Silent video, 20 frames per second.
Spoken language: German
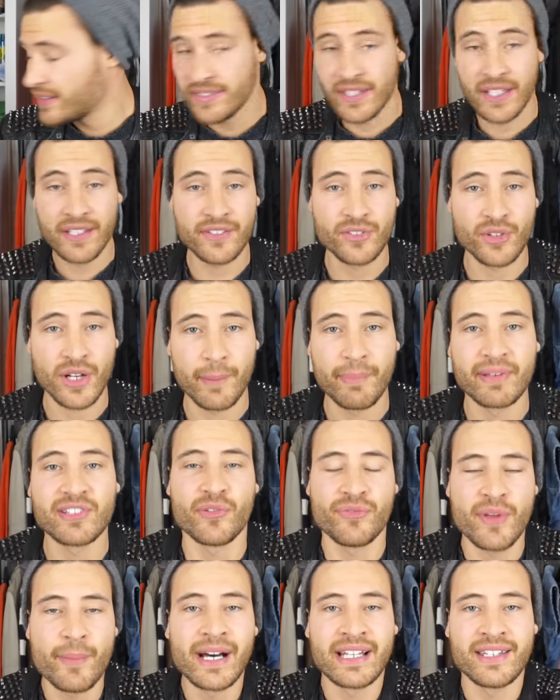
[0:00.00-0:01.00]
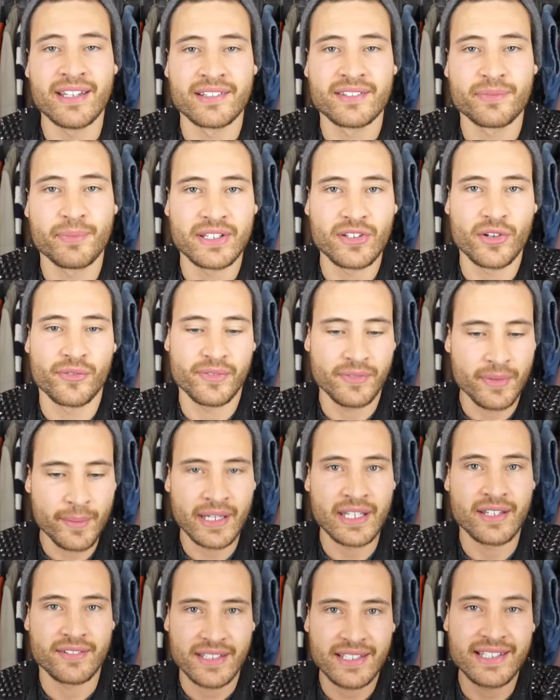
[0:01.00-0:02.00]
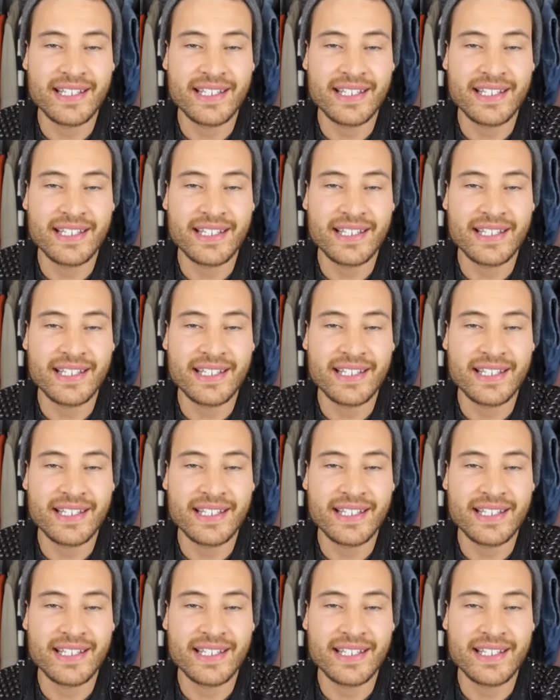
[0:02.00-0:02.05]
Ist ja nicht so geil. Pass auf, wir machen das. Pass auf, wir machen das.